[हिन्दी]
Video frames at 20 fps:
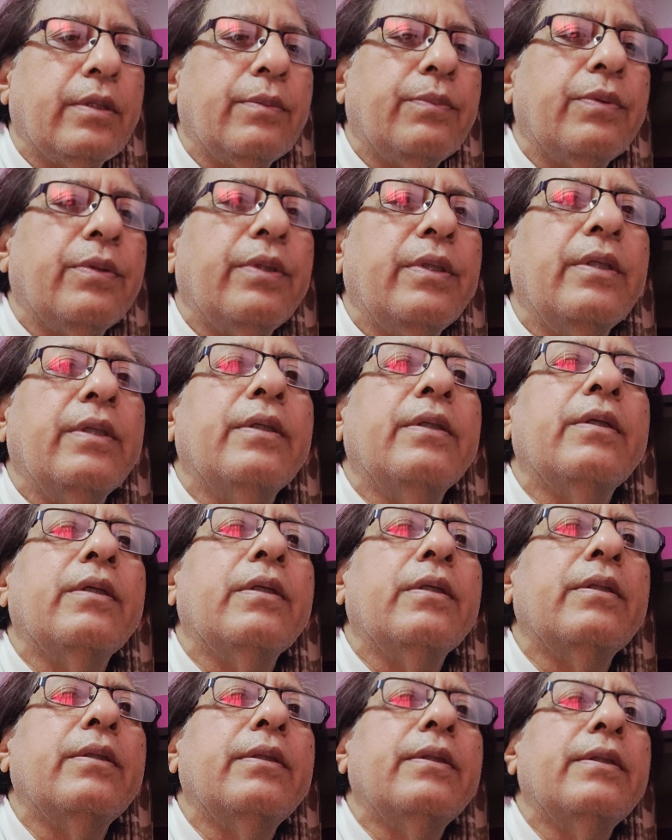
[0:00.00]
के प्रति
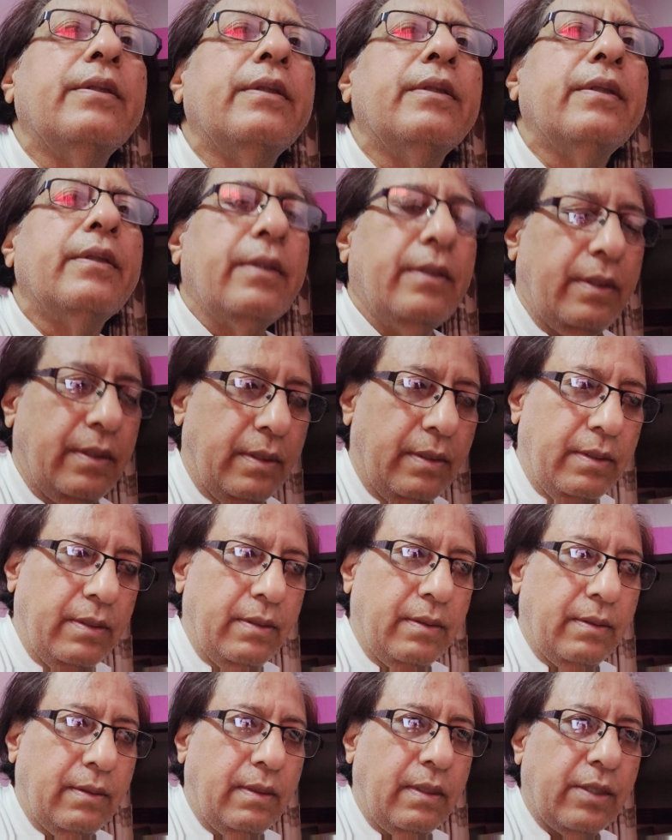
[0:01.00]

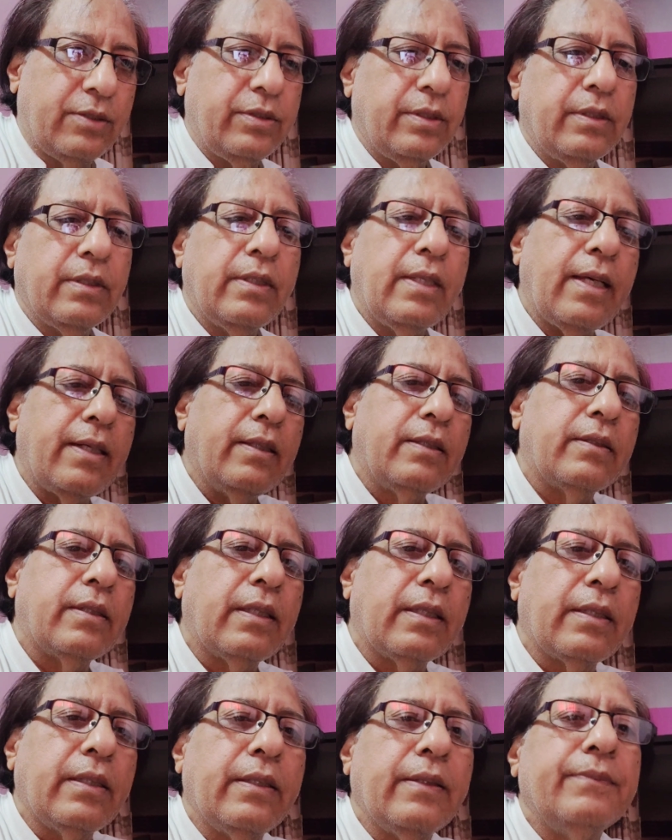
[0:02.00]
लक्ष्य निर्धारित
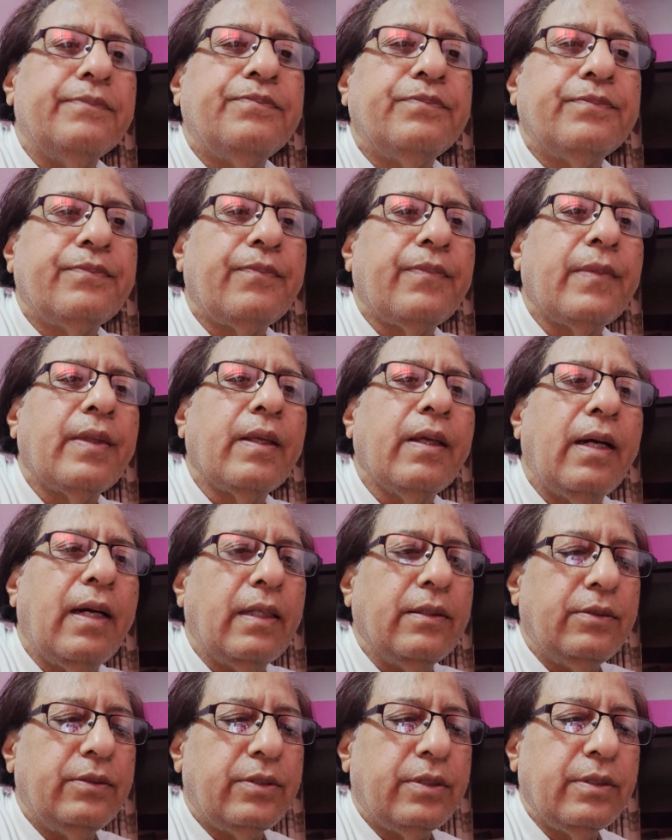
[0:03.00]
करके
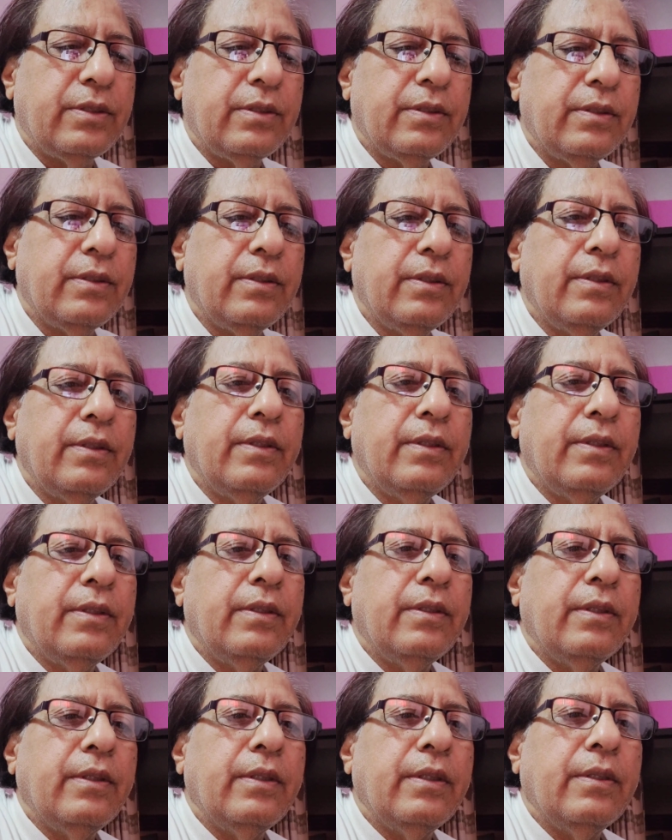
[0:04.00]
आज
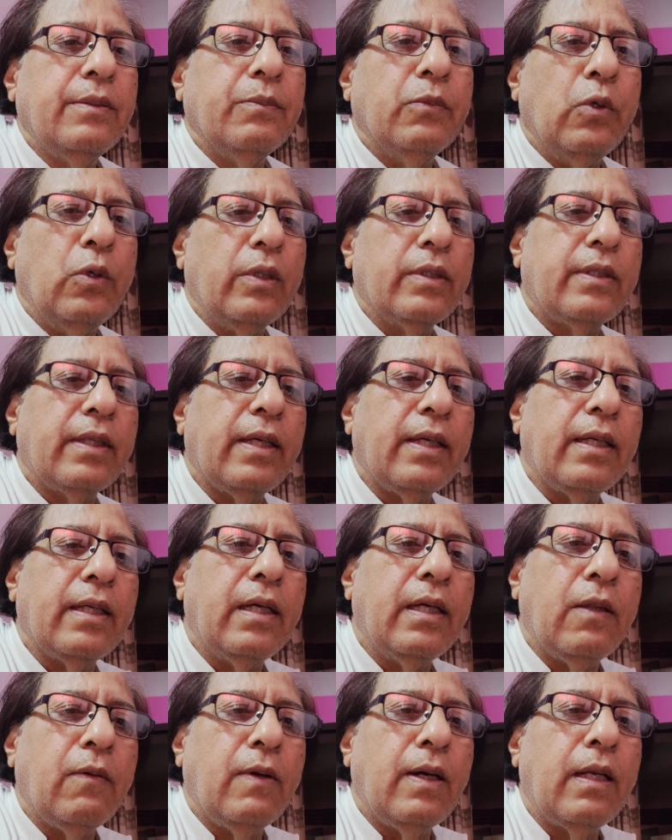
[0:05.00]
मूलतः है
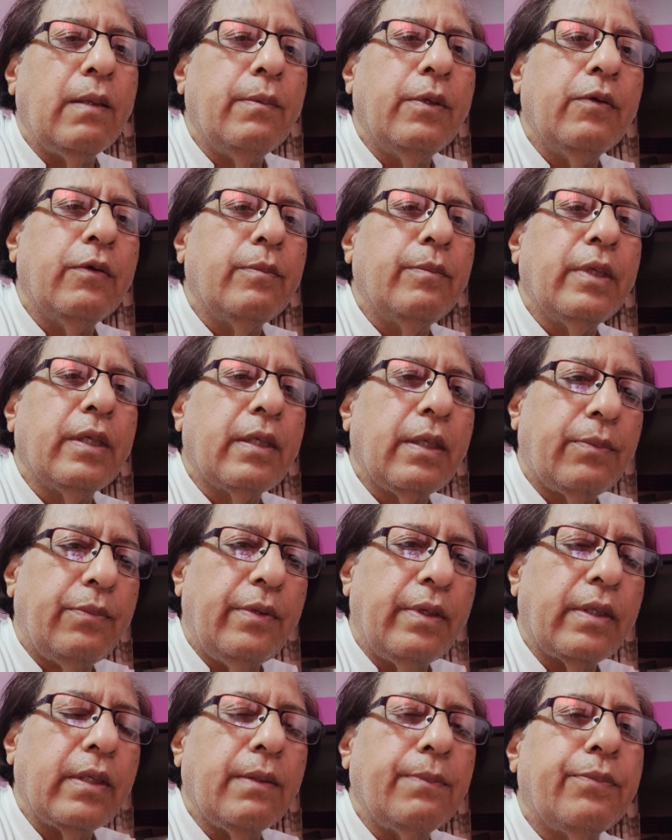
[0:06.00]
गढ़वाल भवन में
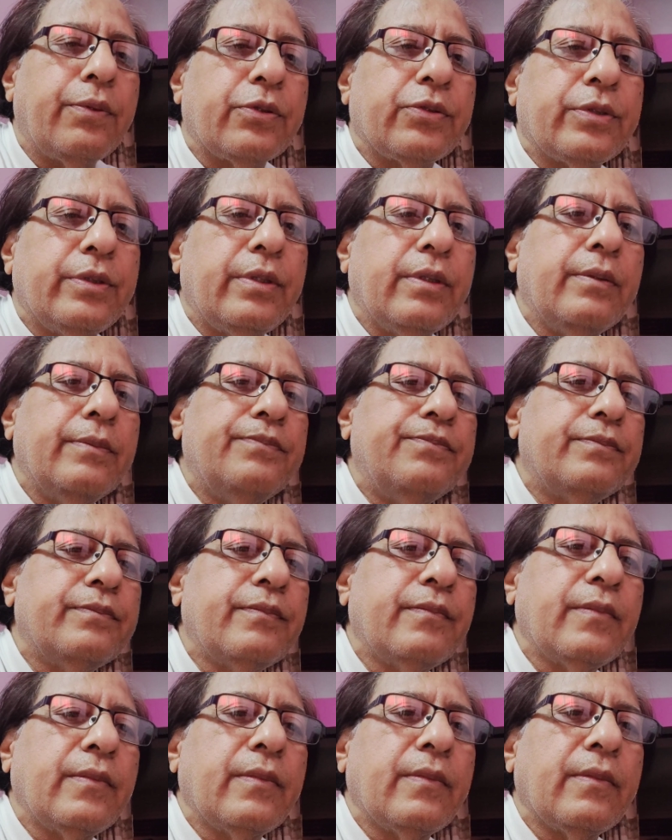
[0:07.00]
कब्जे का प्रश्न
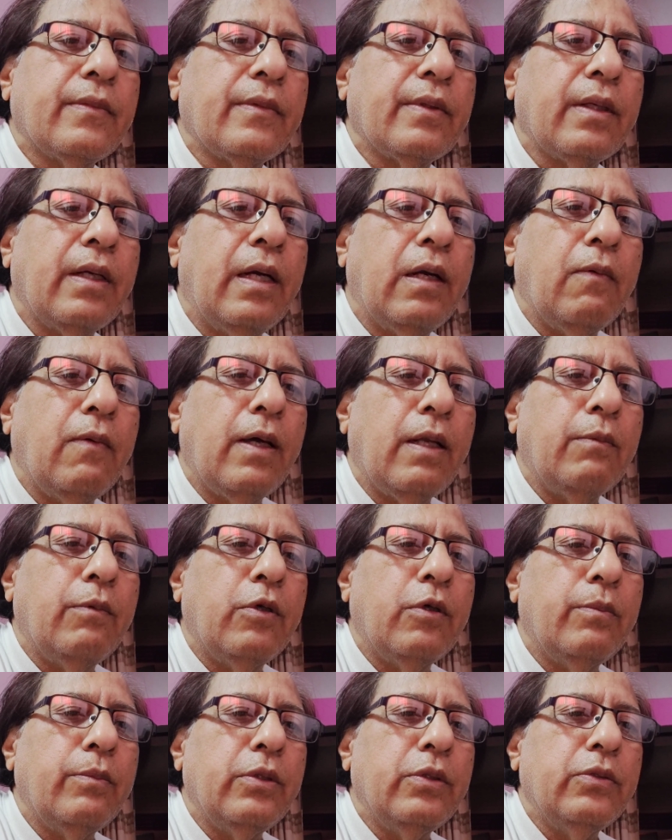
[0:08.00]
गढ़वाल
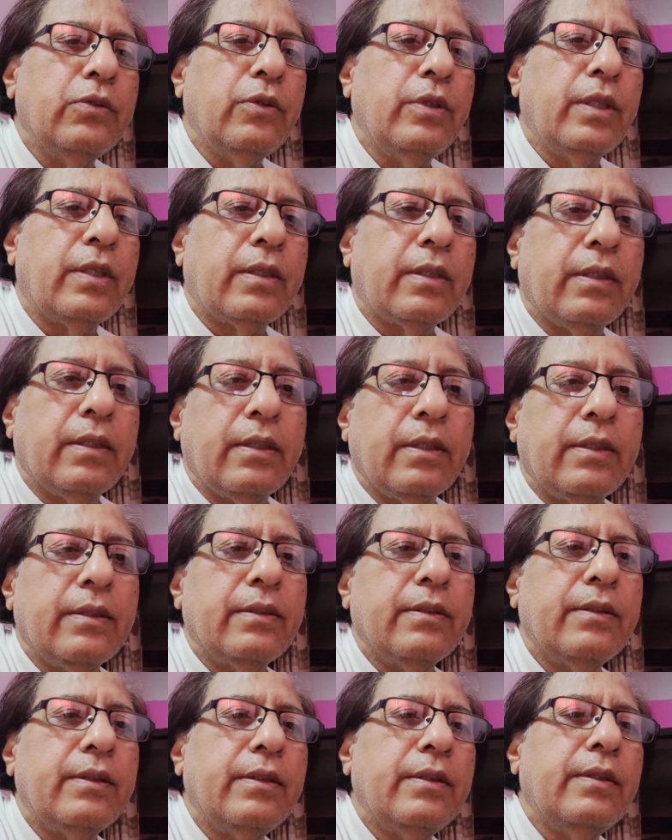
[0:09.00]
भवन में जो एक
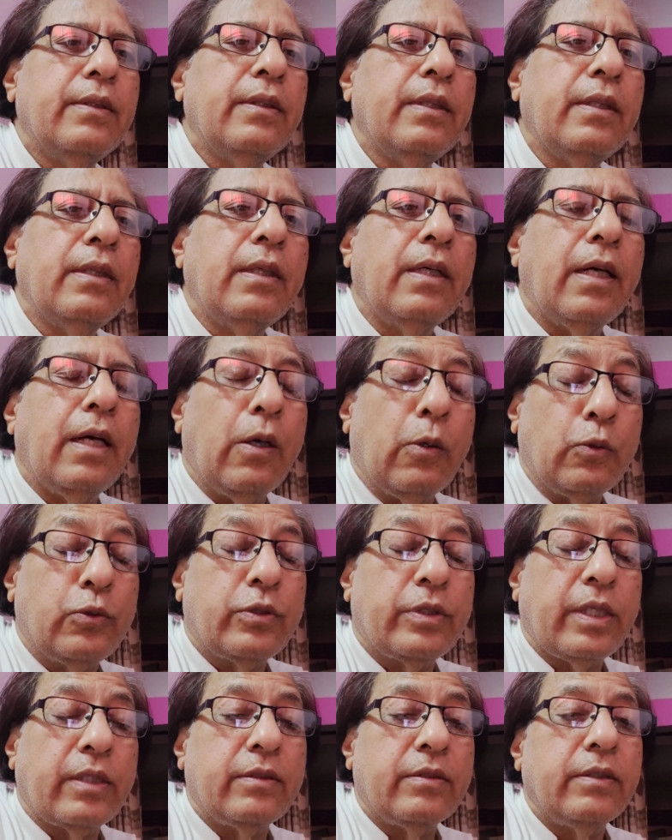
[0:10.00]

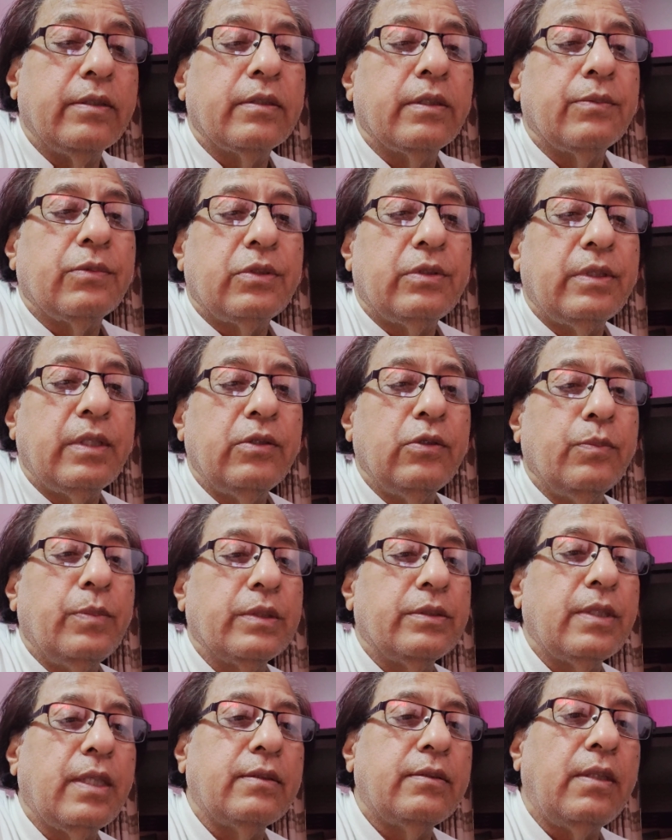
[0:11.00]
हाउस टैक्स की समस्या जो
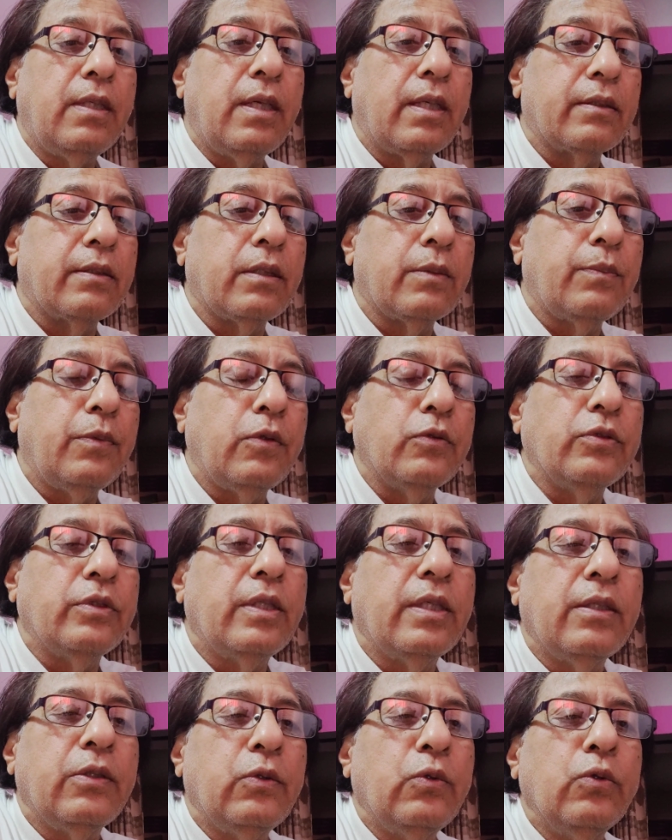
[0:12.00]
पचासी लाख तक पहुंच
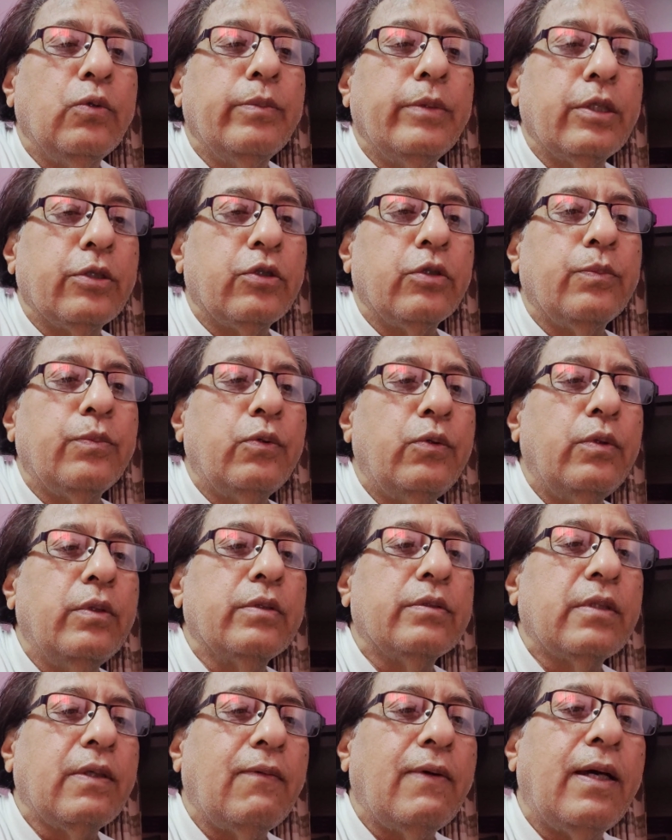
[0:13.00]
गया है दो
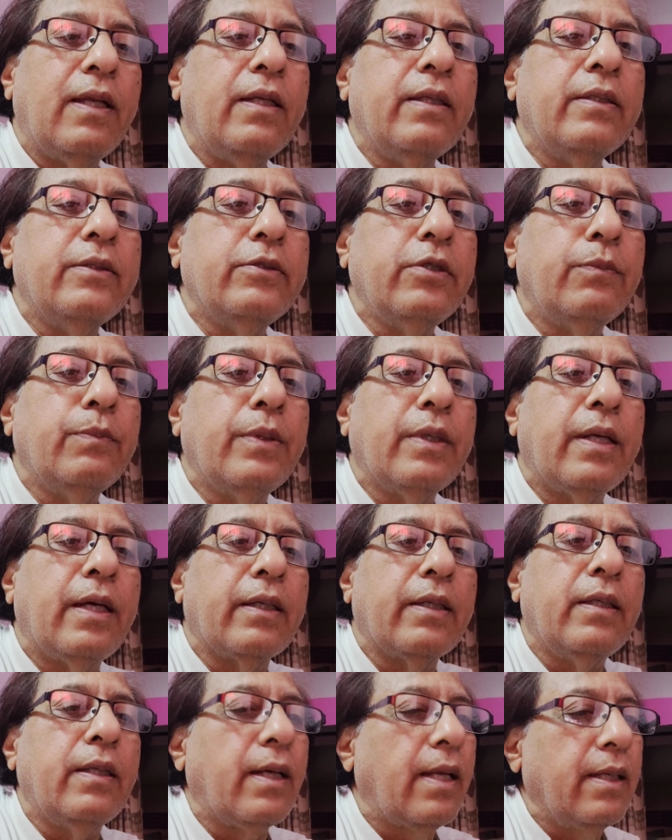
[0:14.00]
महत्वपूर्ण सवाल हैं जिन पर
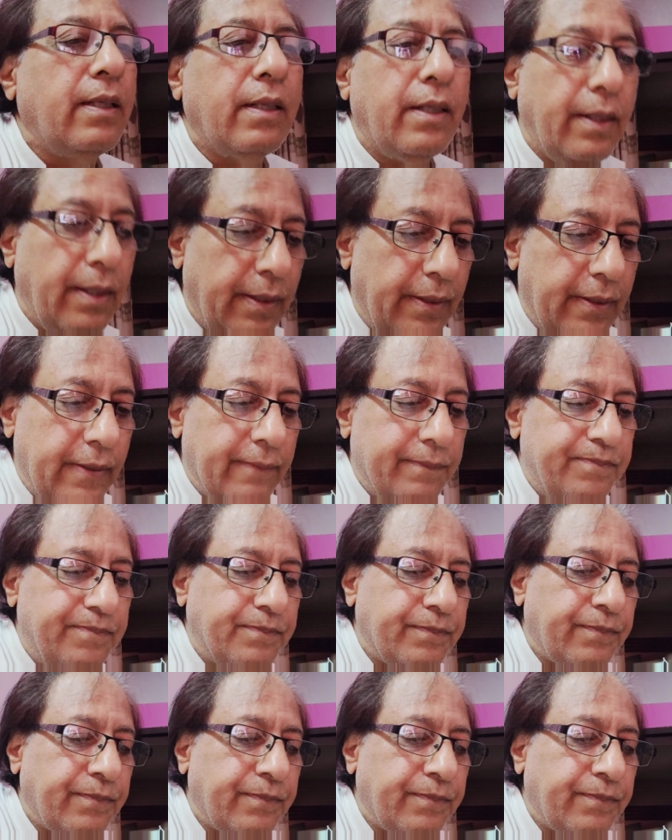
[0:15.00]
आगे लड़ाई लड़नी है